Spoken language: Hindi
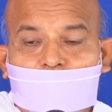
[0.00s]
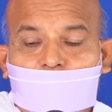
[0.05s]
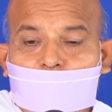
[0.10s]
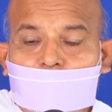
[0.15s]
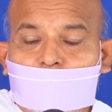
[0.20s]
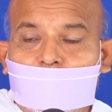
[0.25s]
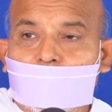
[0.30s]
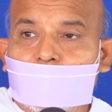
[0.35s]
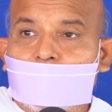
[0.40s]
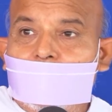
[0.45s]

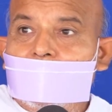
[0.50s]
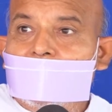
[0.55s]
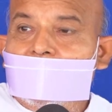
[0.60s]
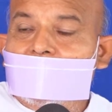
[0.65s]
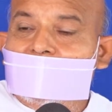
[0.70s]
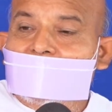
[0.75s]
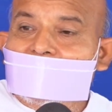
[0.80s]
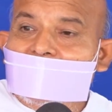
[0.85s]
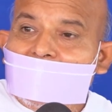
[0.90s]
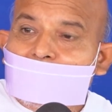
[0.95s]
उठो
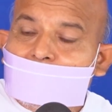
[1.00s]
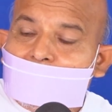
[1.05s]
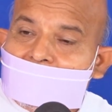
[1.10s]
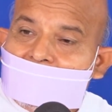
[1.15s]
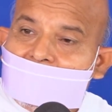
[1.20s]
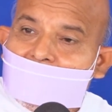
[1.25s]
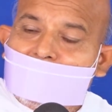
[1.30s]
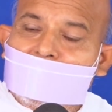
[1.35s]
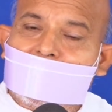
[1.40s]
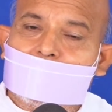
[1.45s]
इतने में
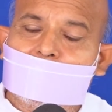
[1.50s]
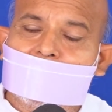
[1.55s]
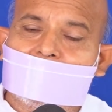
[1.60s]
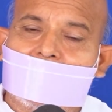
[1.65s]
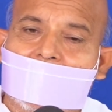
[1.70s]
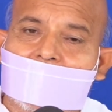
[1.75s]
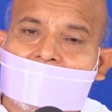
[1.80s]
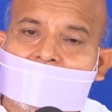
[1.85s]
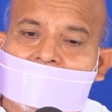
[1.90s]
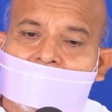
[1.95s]
देवी भी
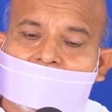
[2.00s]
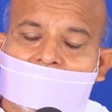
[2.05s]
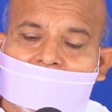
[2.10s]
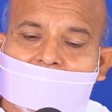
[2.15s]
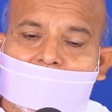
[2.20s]
आ गई